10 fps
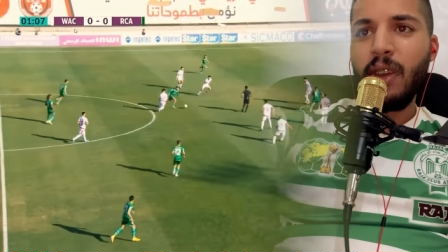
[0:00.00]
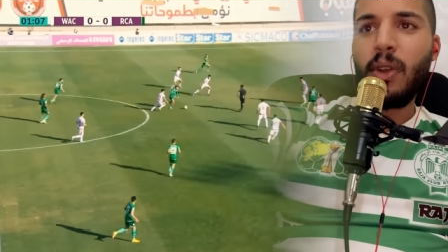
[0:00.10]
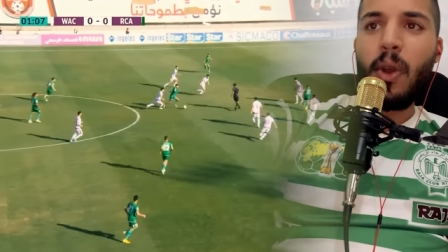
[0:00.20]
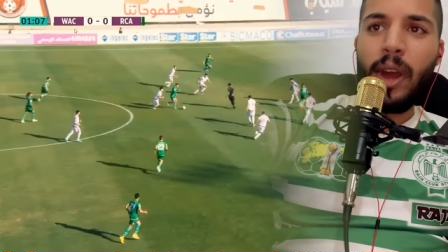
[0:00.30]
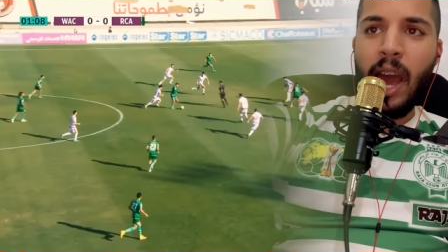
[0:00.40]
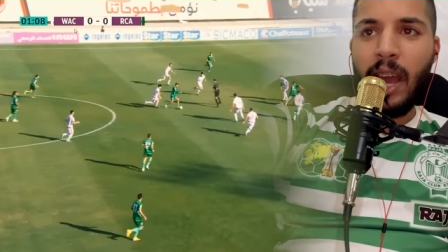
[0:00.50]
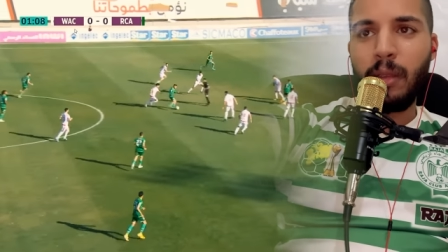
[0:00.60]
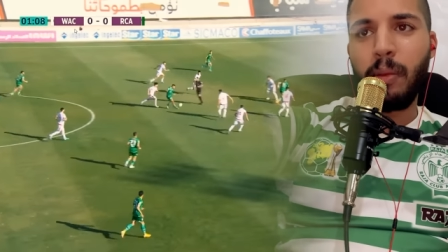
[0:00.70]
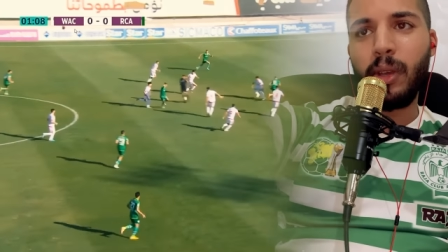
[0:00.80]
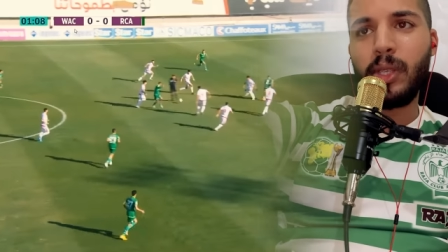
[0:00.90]
كره
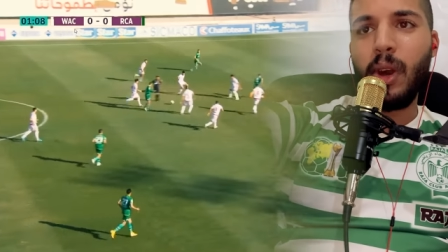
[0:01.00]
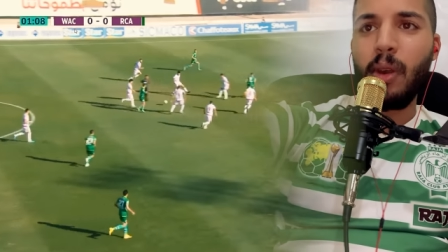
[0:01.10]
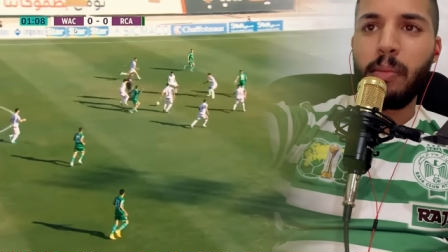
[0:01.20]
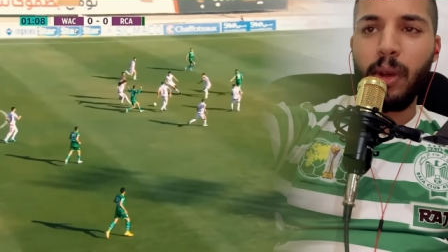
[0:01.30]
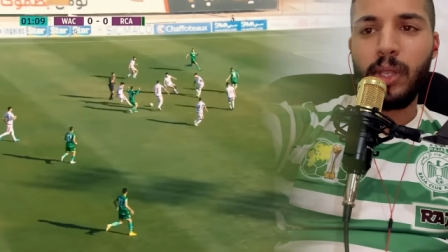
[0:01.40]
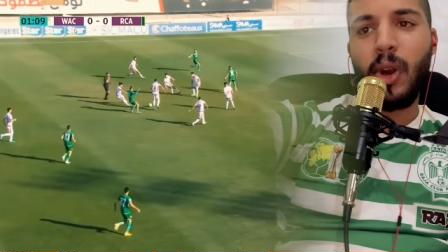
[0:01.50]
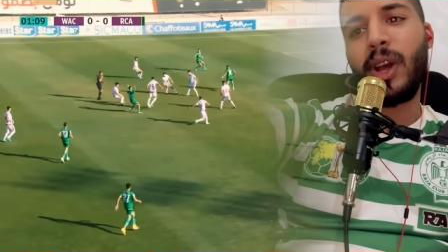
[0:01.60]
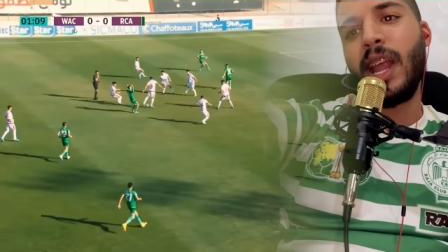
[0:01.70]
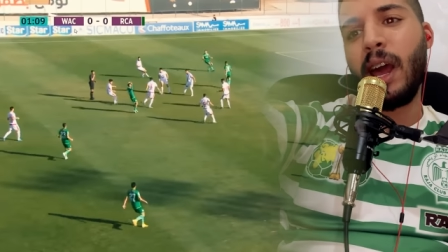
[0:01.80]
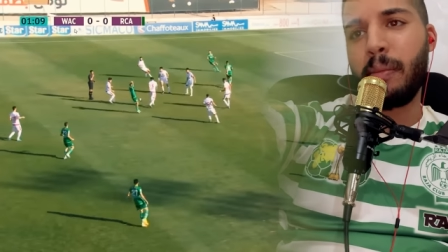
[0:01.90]
عند بوزوق
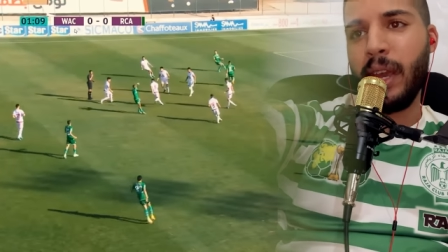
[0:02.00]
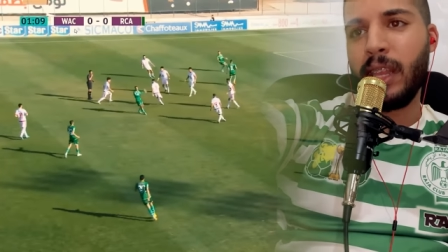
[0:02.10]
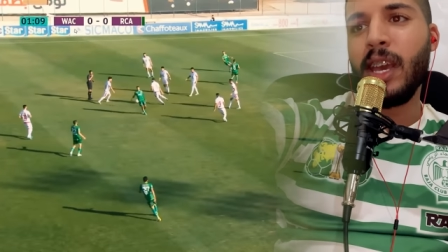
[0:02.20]
بوزوق الاربيط